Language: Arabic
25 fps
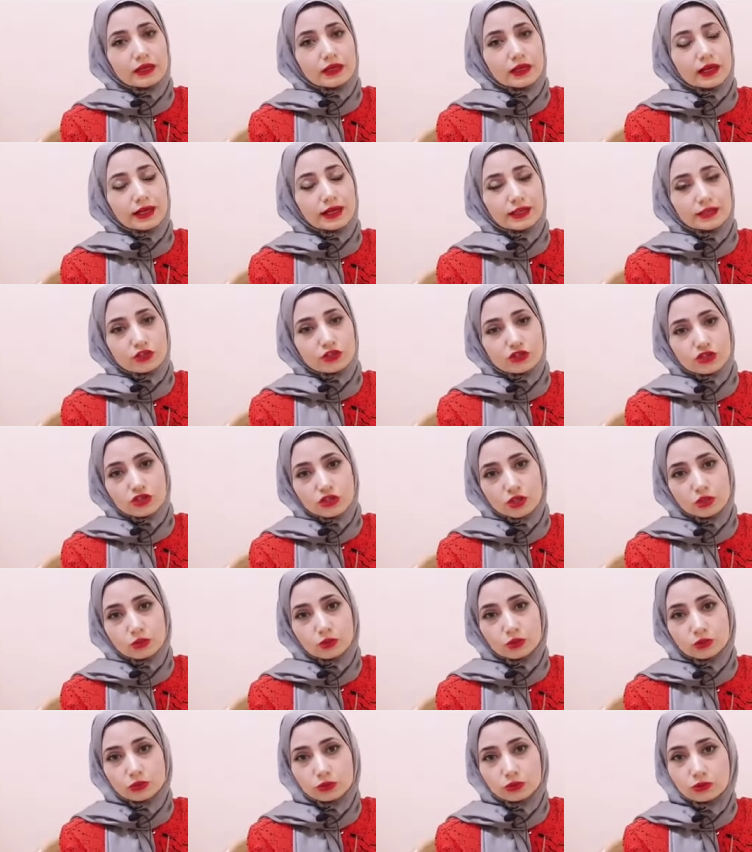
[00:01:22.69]
هاي
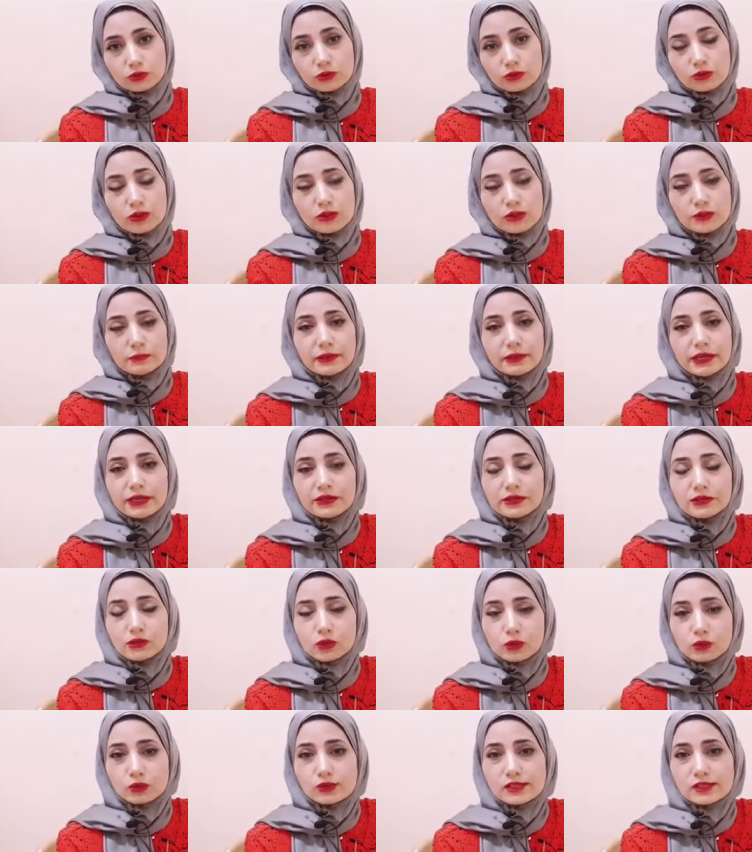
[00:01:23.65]
الشكوى تقول
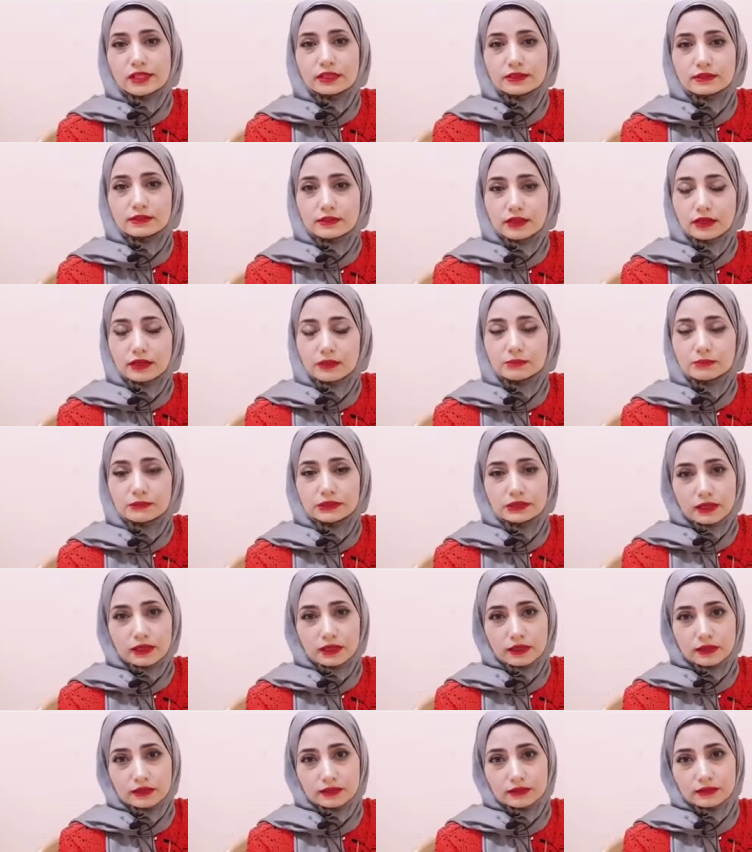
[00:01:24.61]
بأنه وصل الطلب
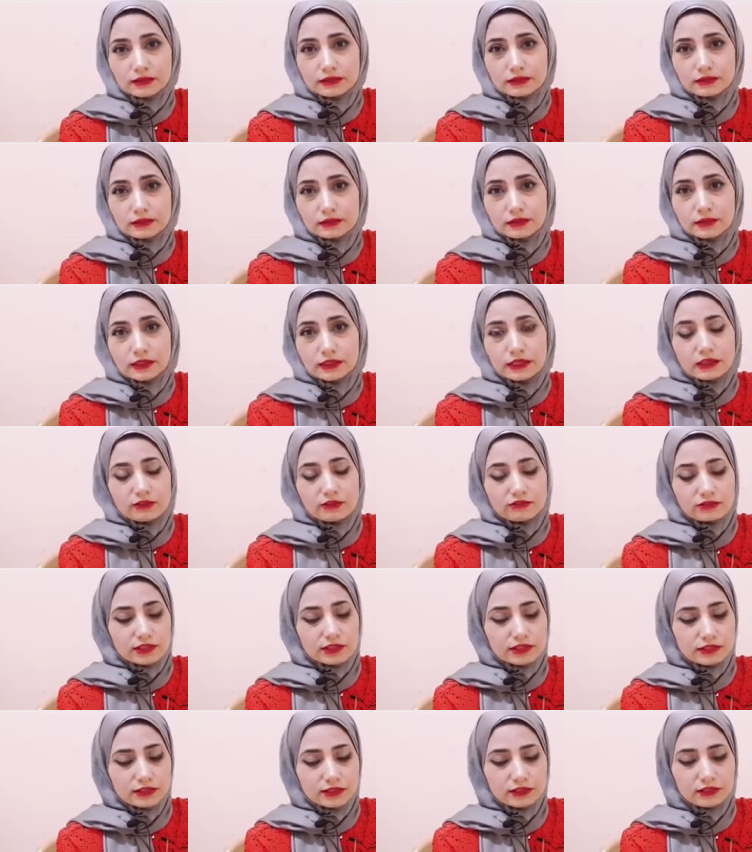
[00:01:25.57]
متأخر
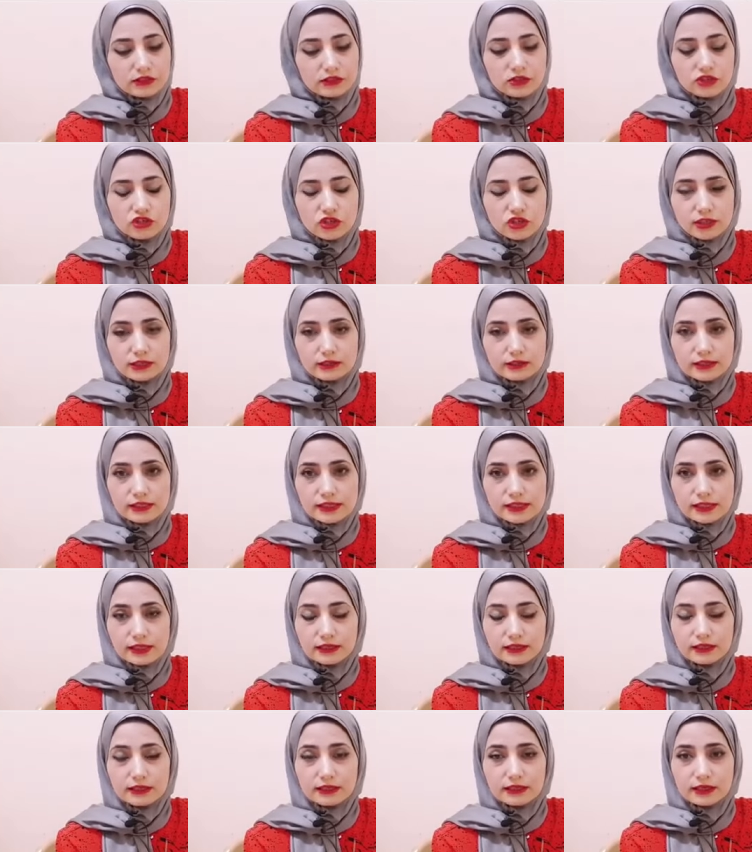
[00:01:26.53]
فأنت ترجع
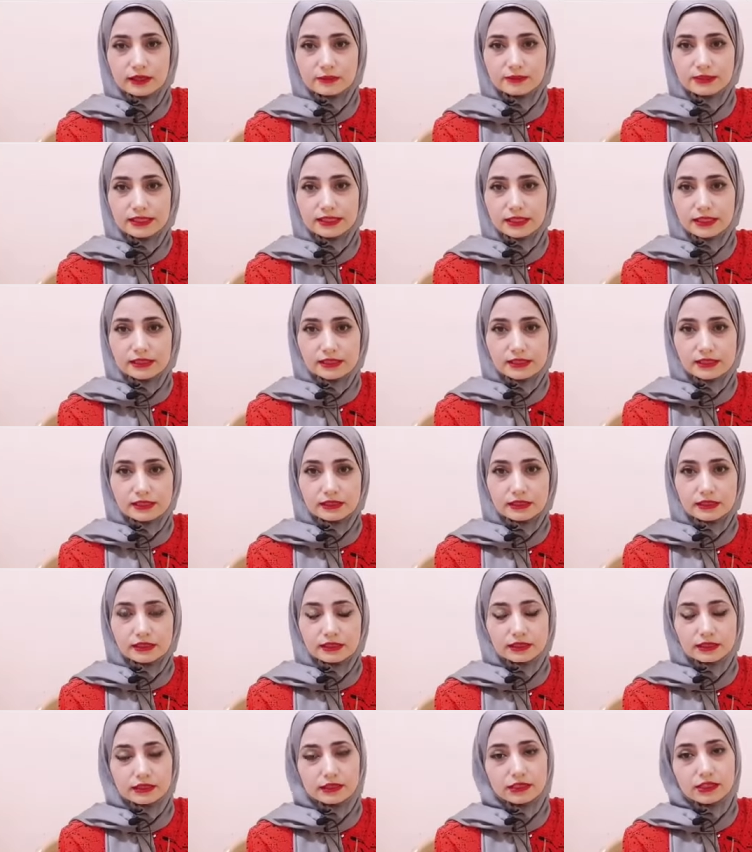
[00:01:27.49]
تسأل خمس
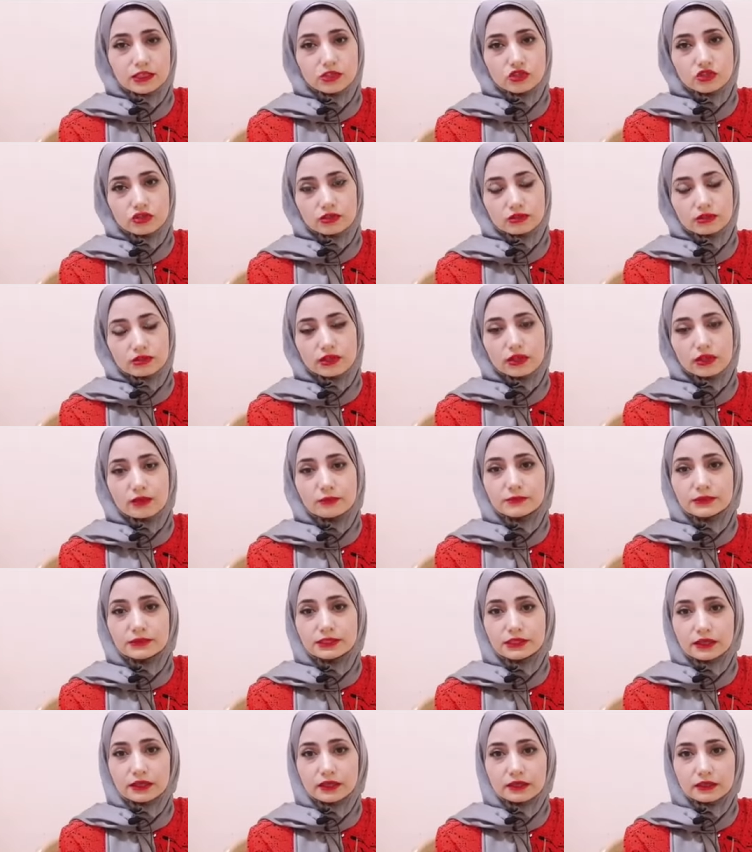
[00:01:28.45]
أسئلة ليش الطلب
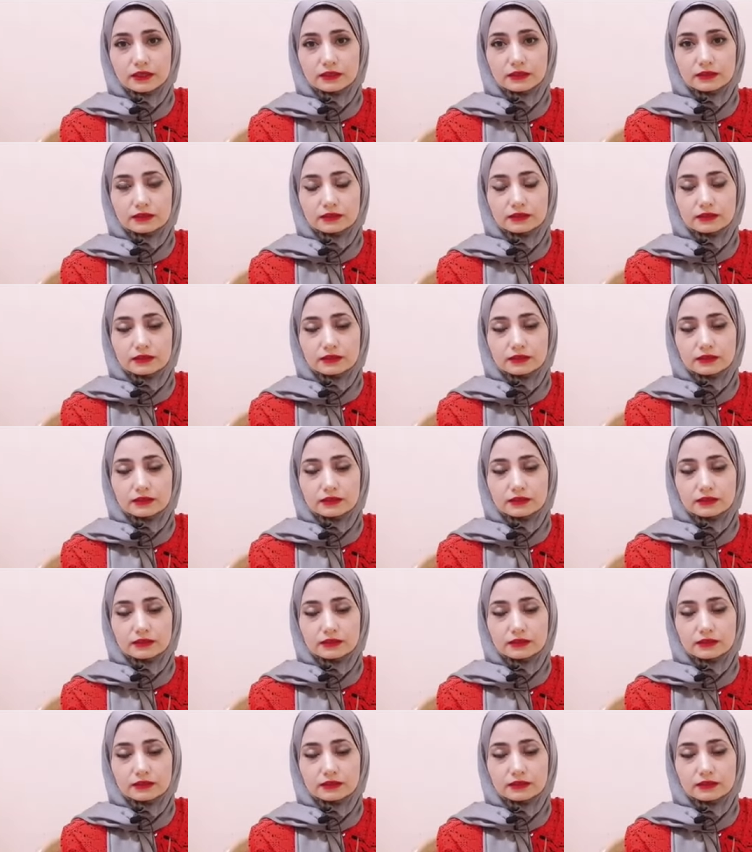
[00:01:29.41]
متأخر